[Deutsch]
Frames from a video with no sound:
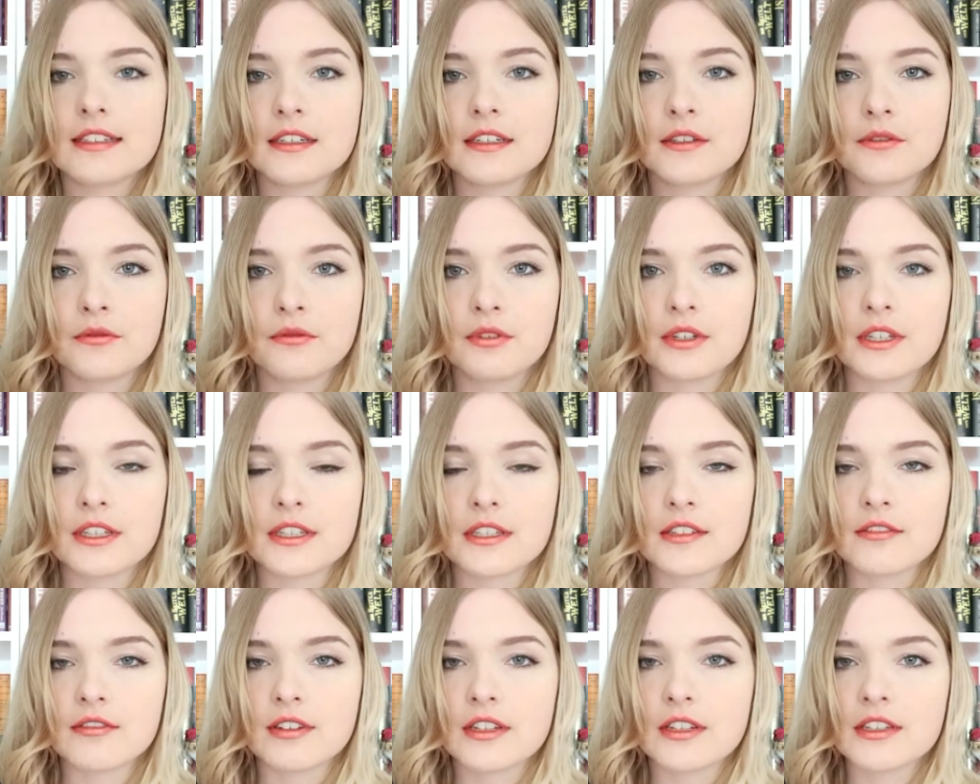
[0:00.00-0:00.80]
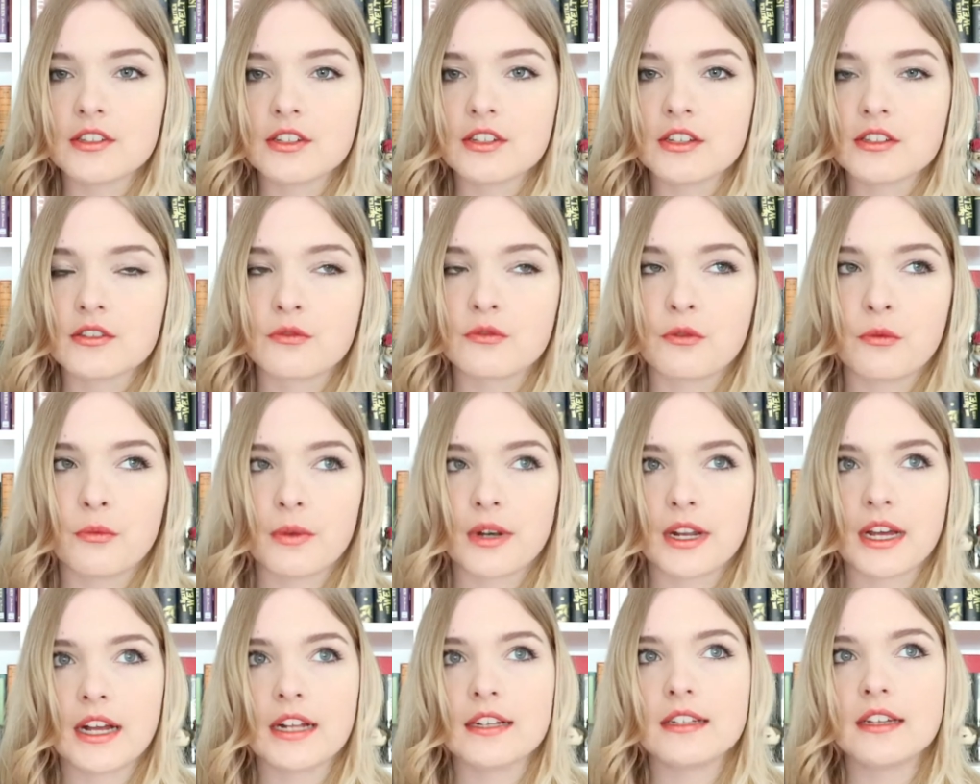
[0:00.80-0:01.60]
Seite 24, also wo
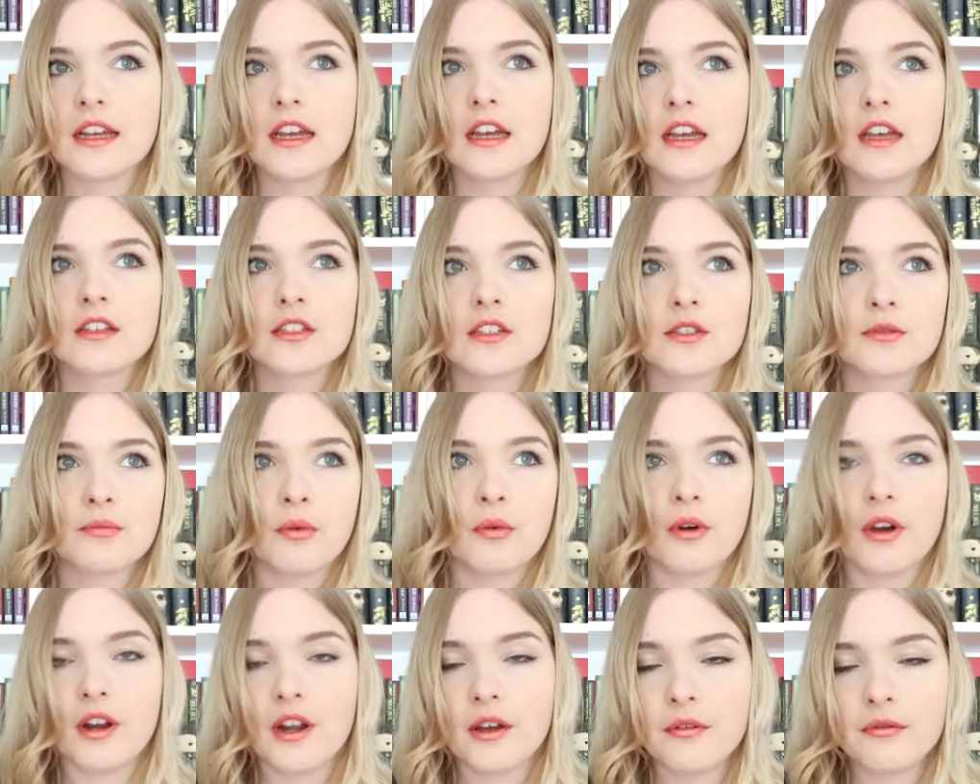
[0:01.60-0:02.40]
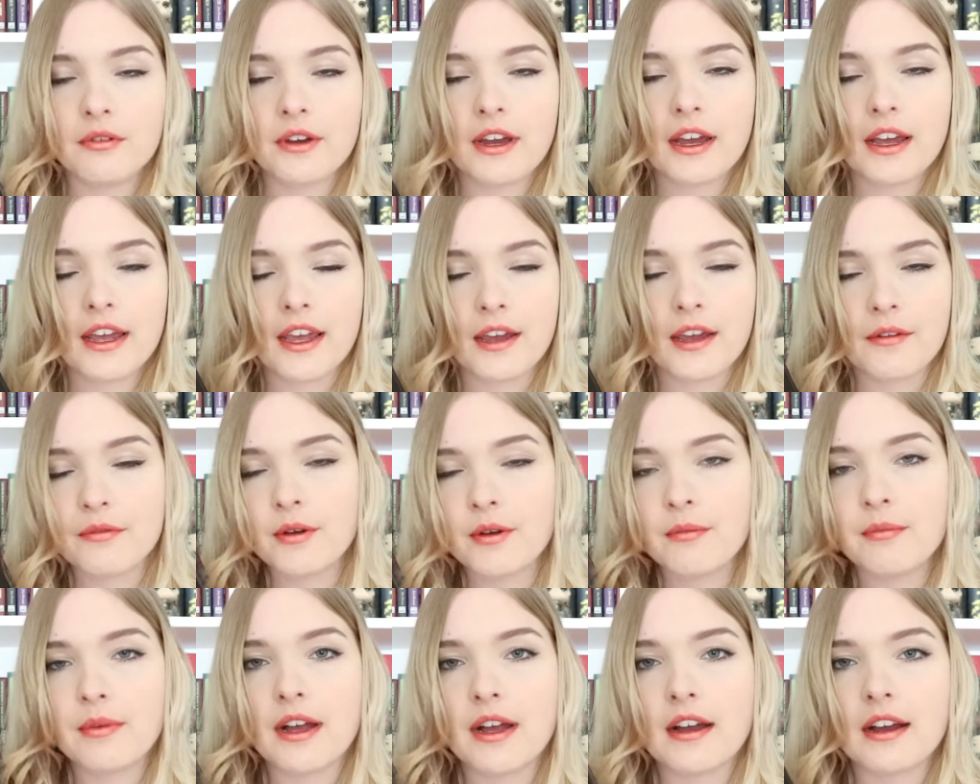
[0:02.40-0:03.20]
man halt spoilerfrei
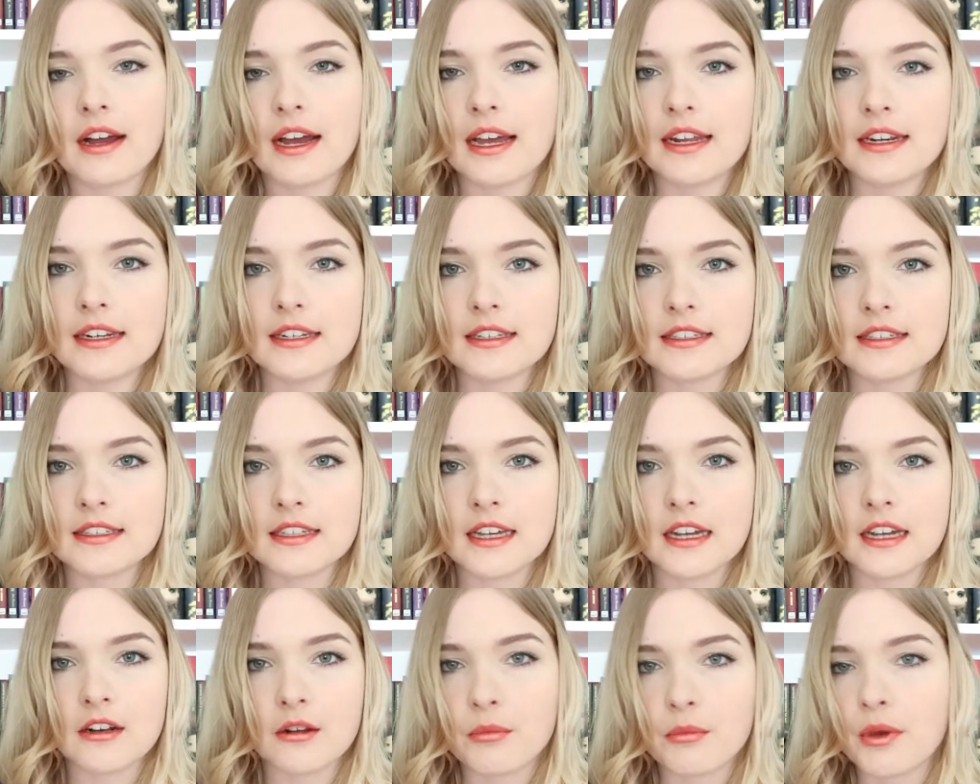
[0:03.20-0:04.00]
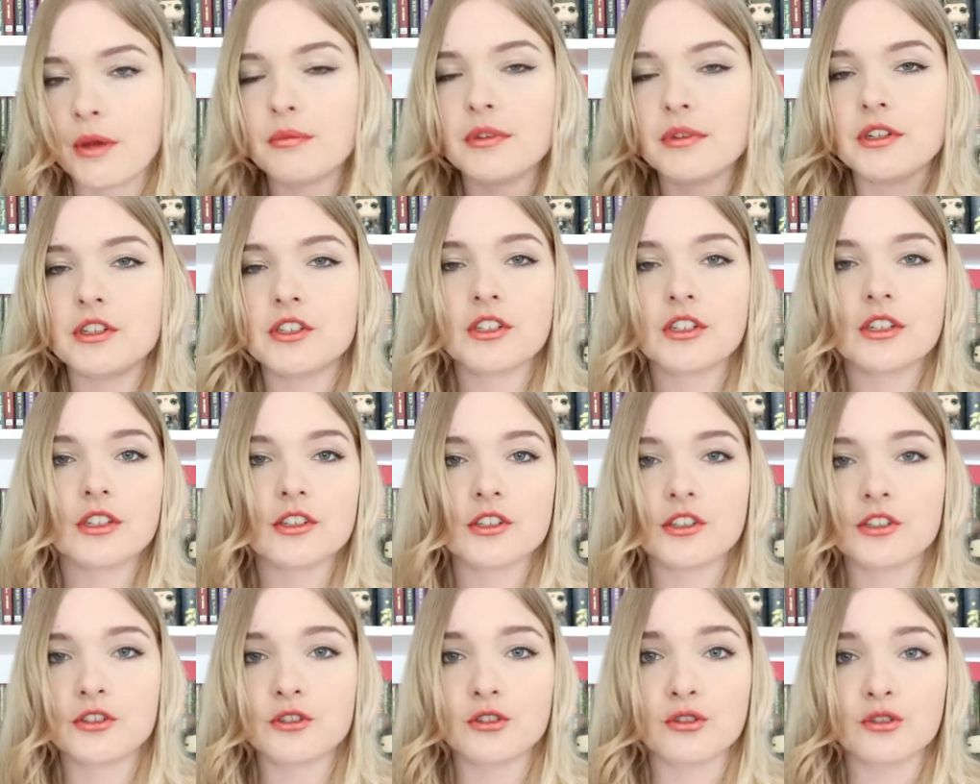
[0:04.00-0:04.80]
einfach mal reinlesen kann, ob einem die
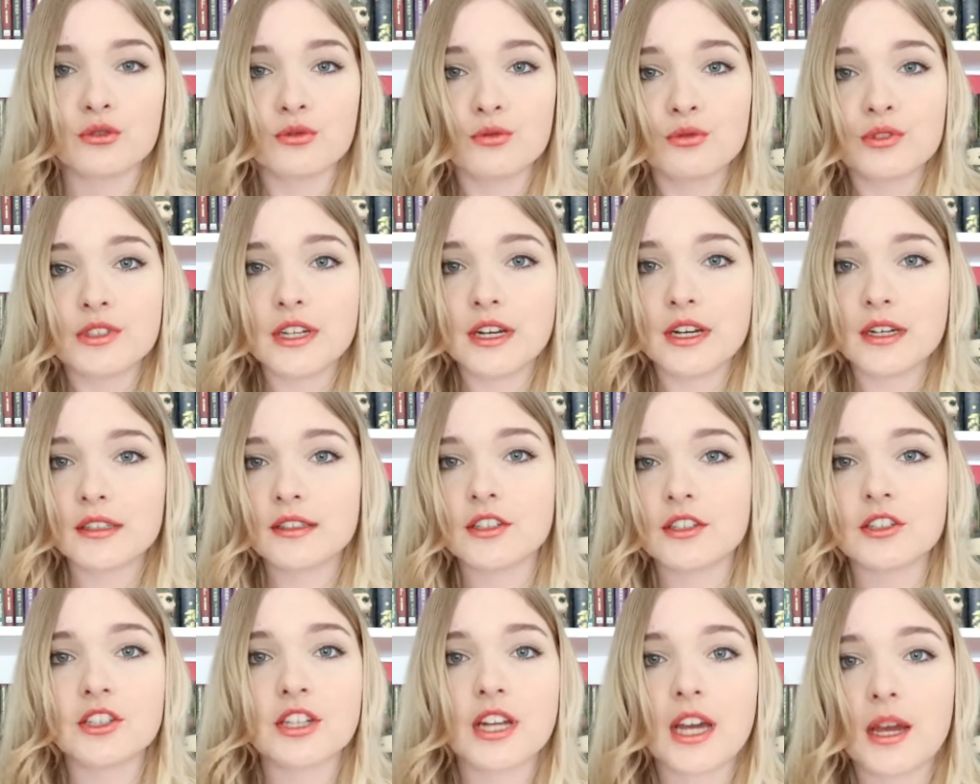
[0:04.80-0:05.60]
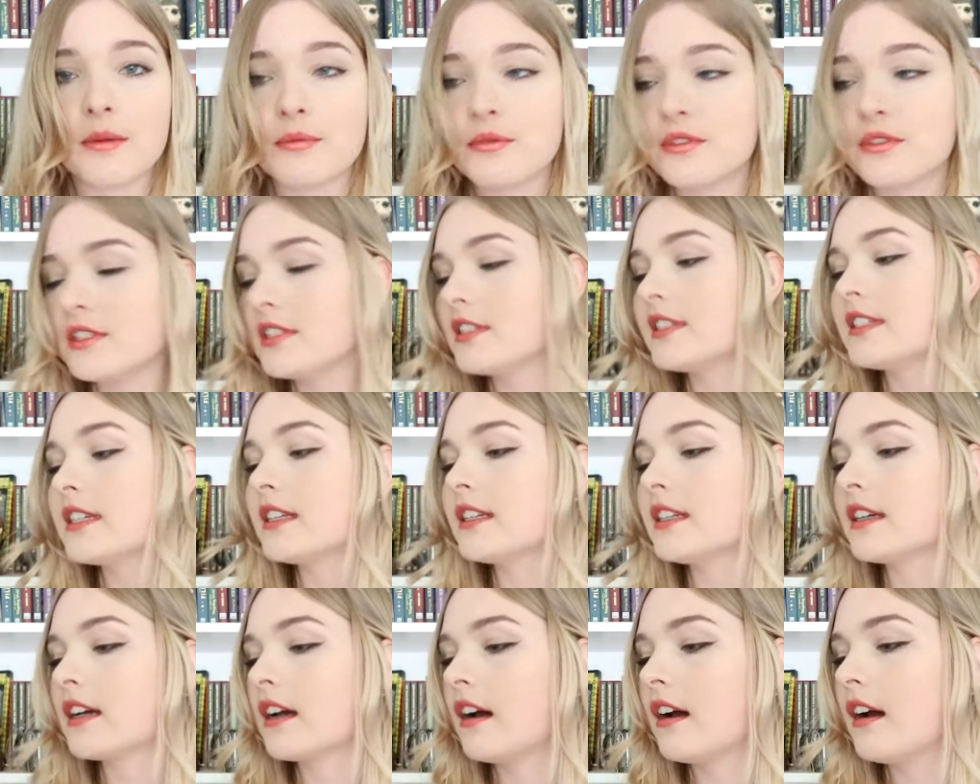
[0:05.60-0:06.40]
Geschichte zusagt, der Schreibstil
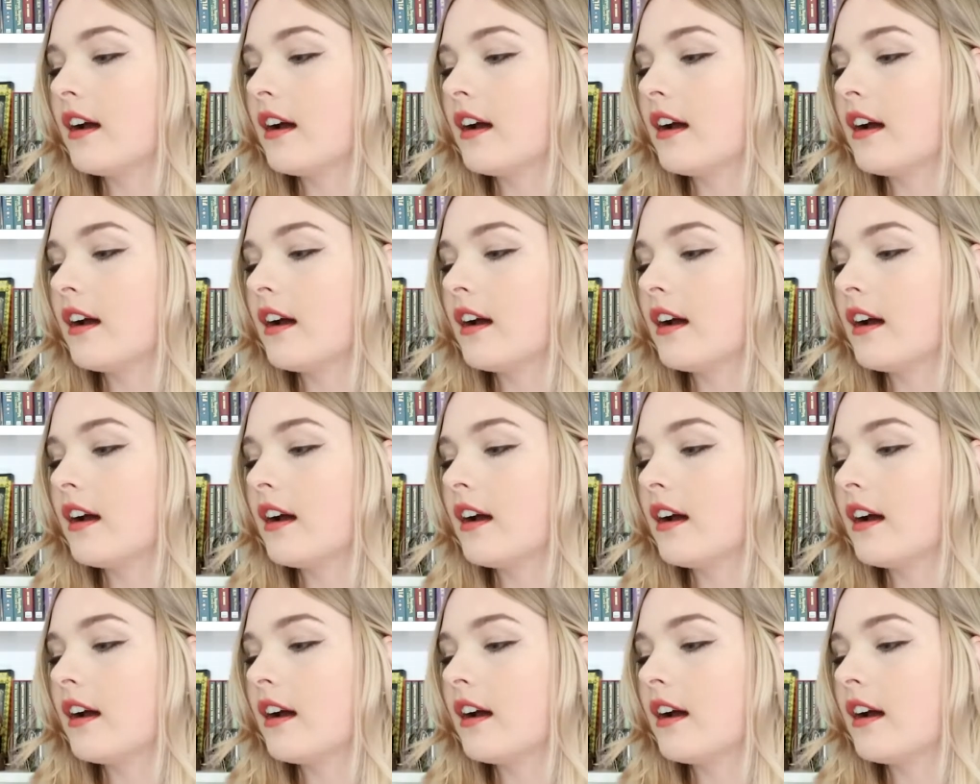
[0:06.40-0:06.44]
etc.